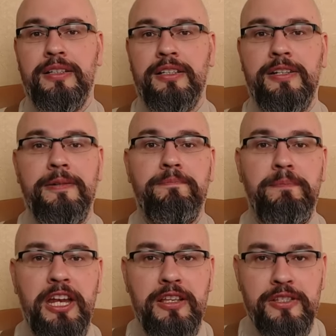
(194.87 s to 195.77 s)
к
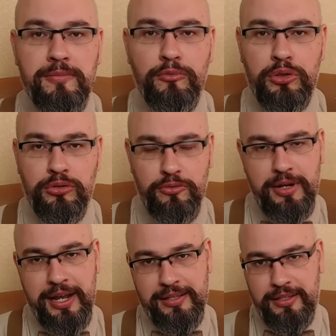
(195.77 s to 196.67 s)
пересмотру
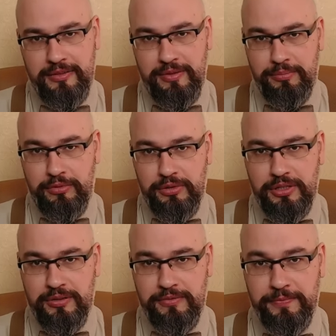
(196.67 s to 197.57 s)
этих вопросов.